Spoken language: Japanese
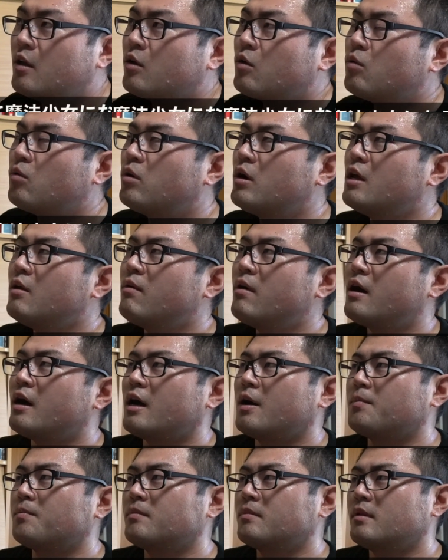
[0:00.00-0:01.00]
これ
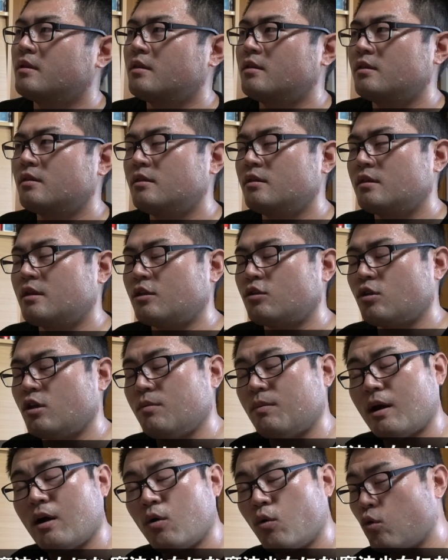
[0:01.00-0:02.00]
は、例
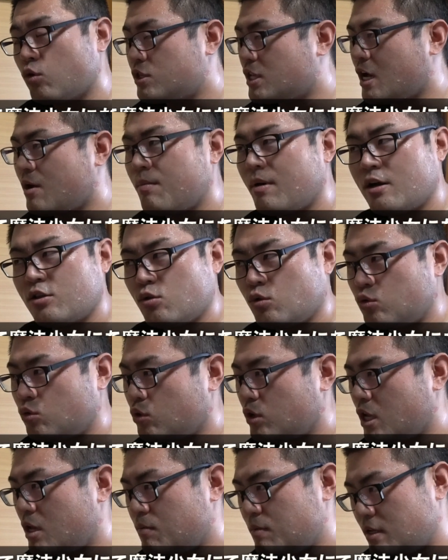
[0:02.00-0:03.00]
えば、お邪魔女
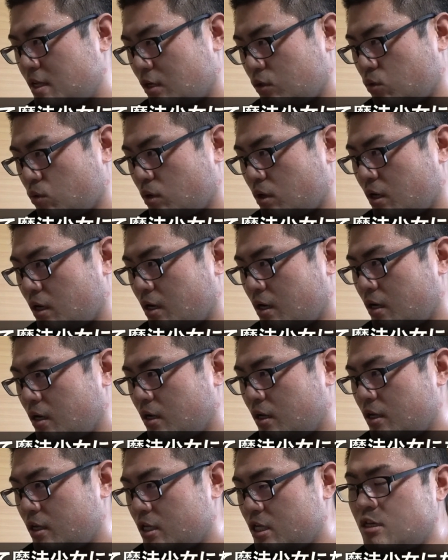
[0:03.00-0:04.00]
ドレミだとか、
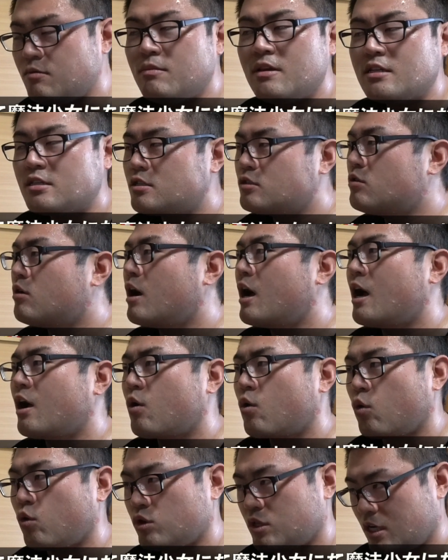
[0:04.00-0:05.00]
秘密の
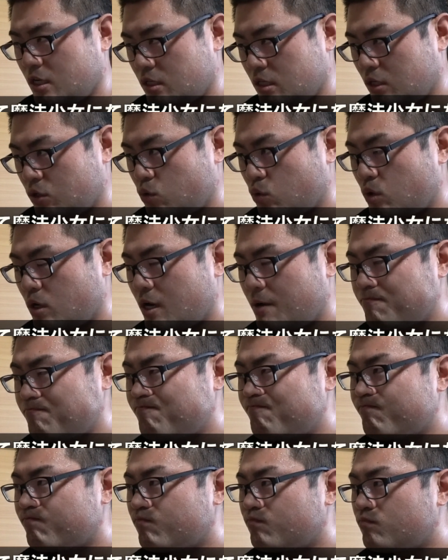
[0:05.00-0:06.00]
アッコちゃんだとか、
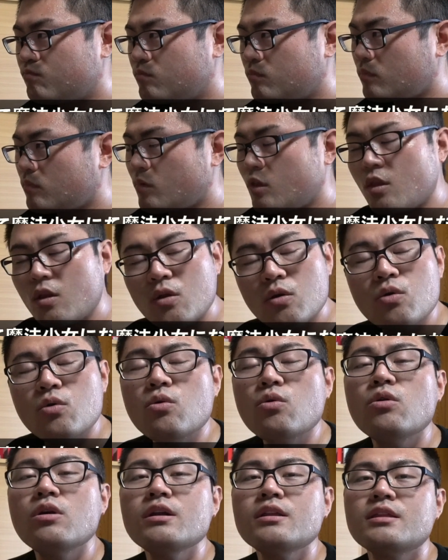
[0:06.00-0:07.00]

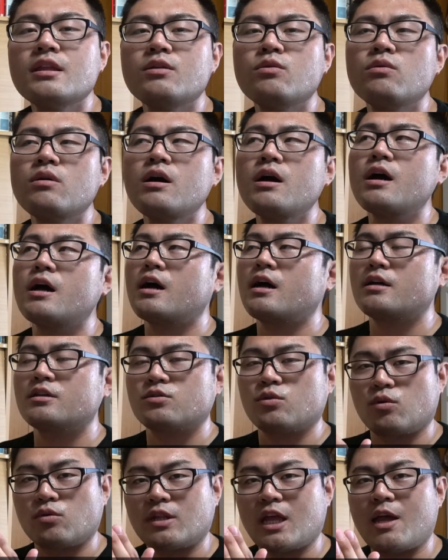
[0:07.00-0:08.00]
こういったのが
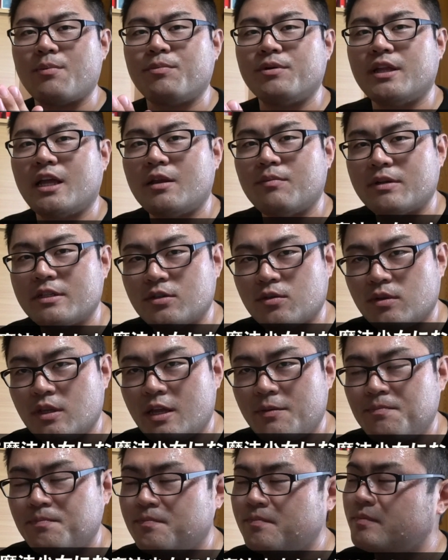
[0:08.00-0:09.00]
そのタイプになりますよ
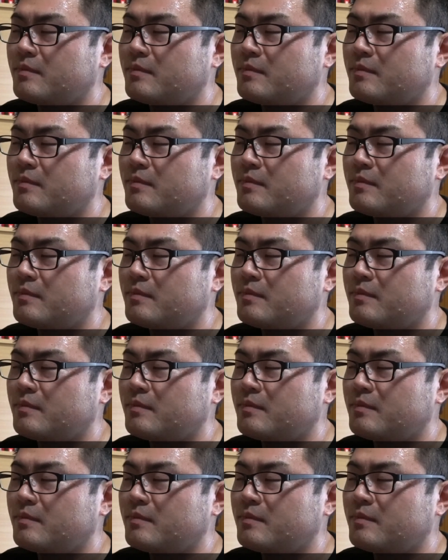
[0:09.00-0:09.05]
ね。